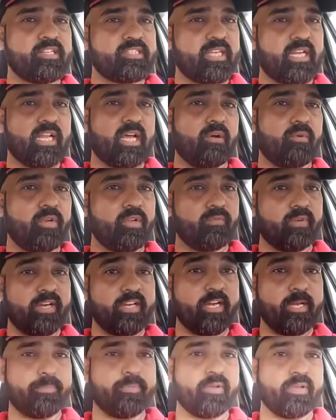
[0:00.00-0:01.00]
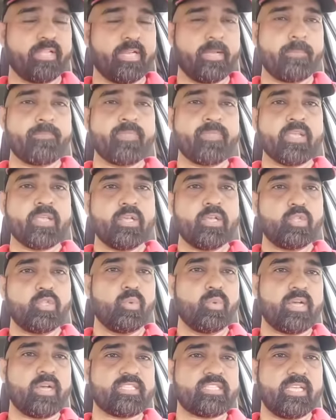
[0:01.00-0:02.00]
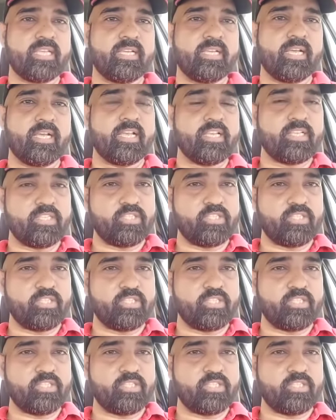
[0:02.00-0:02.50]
இன்ஷால்லா அவரையும் வழி அனுப்பி வைக்கிறேன் துவா செய்யுங்க